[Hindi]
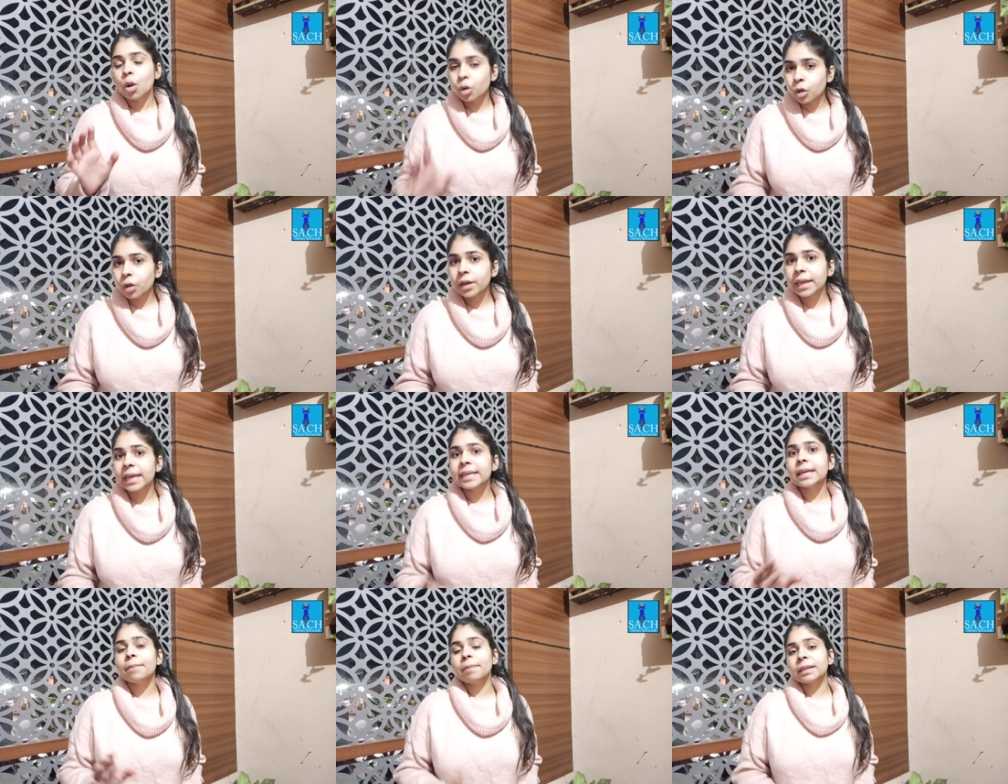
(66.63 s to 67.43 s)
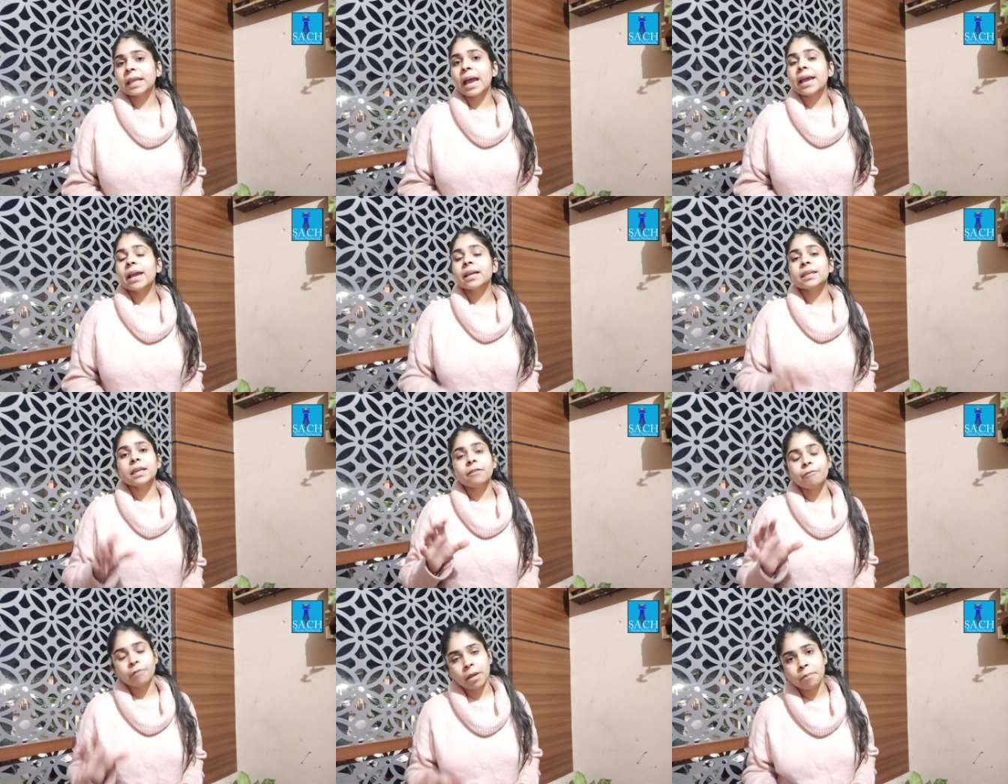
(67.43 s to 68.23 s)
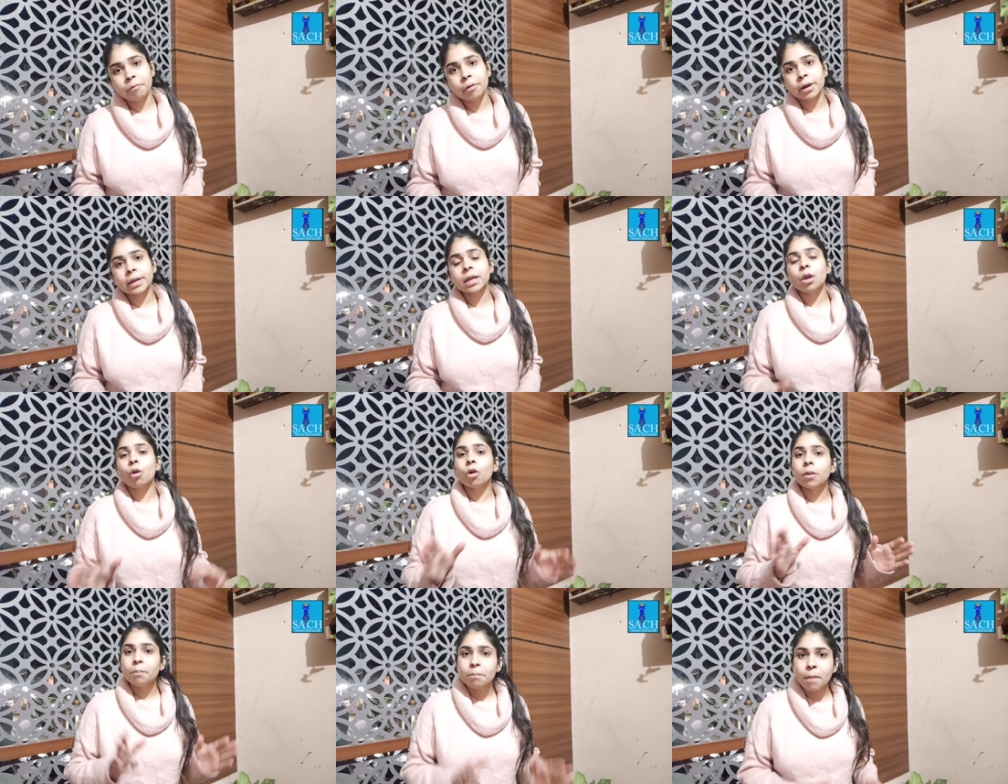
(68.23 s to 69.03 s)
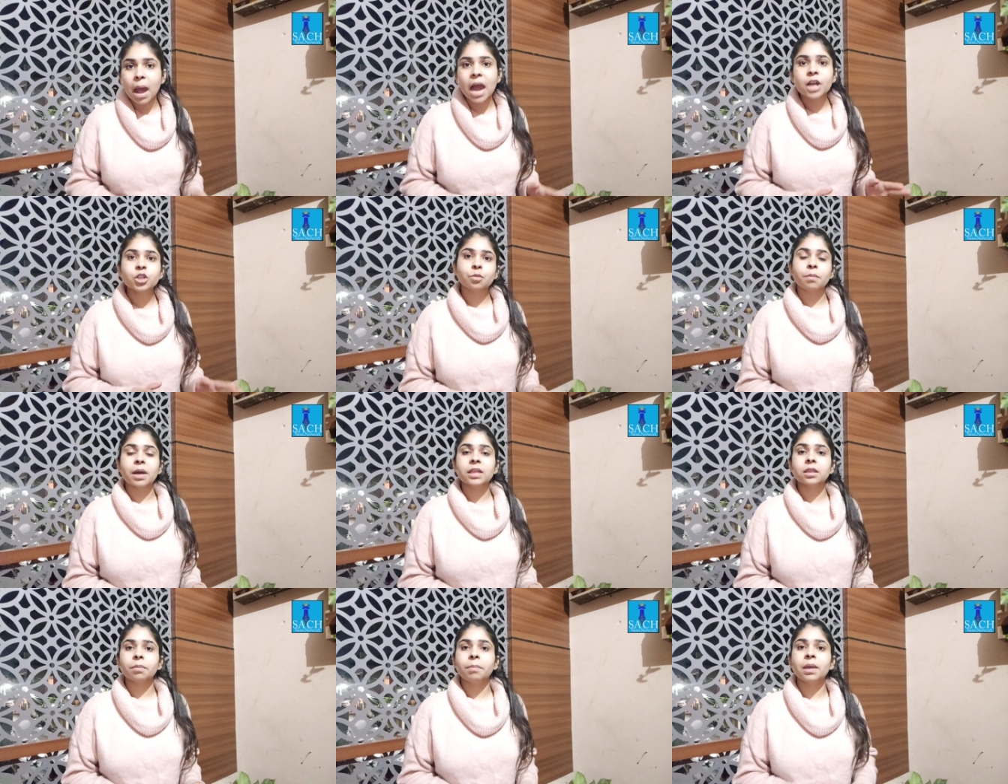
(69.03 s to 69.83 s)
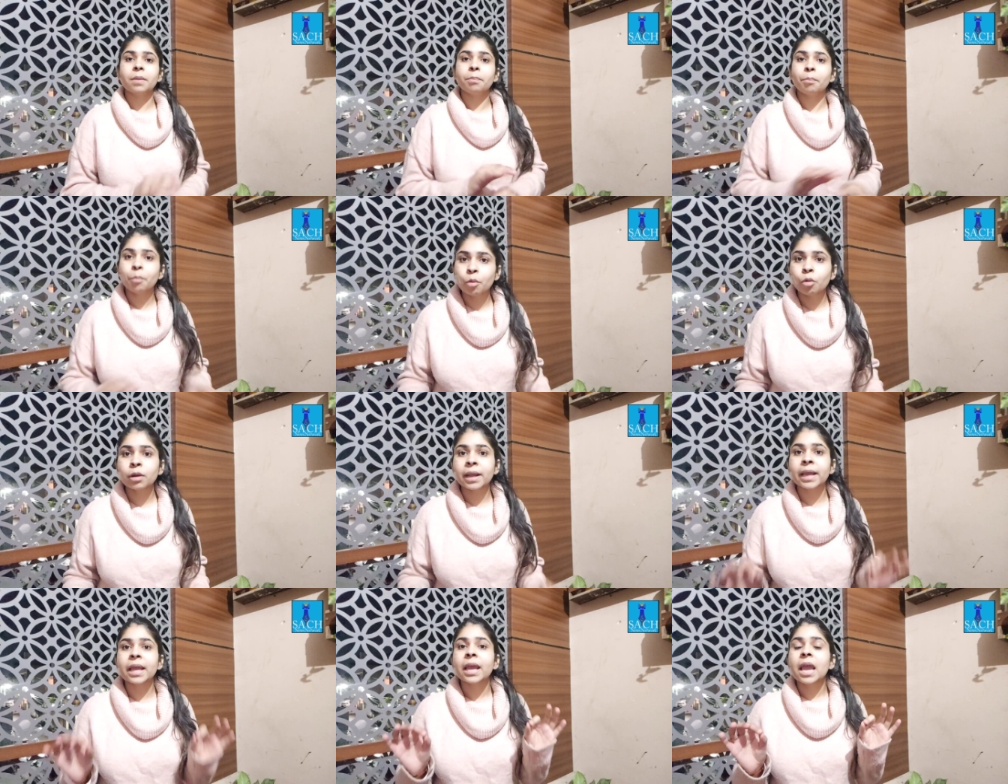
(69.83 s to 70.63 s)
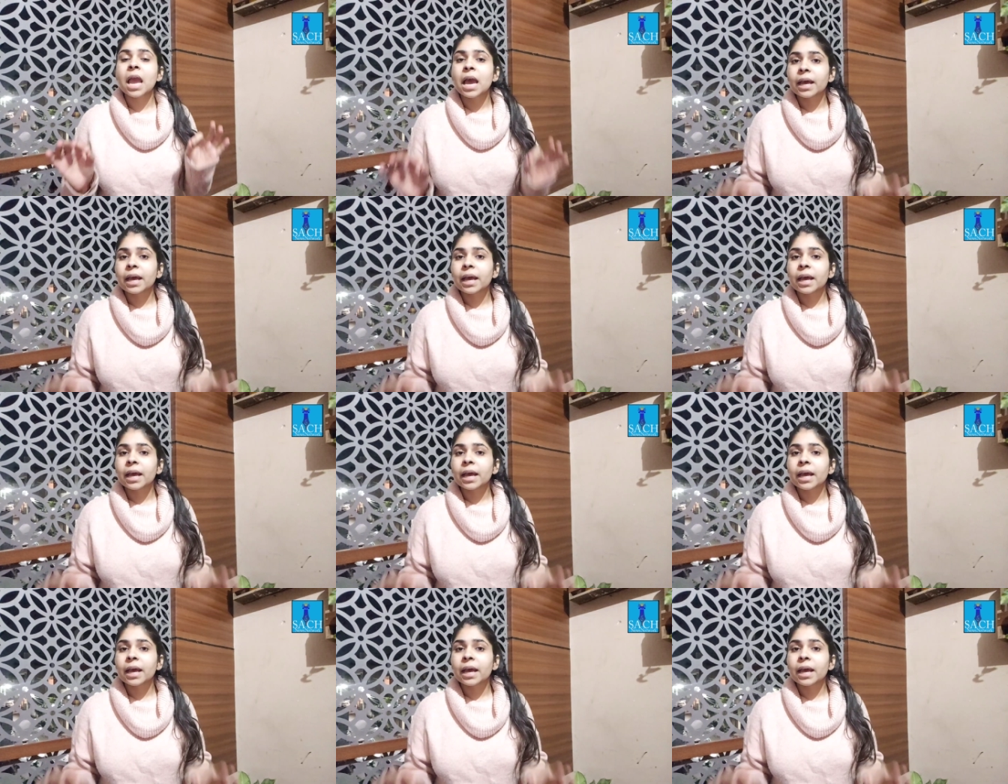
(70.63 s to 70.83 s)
उन्होंने ये बताया कि फेब्रवरी और मार्च मंथ में पूरे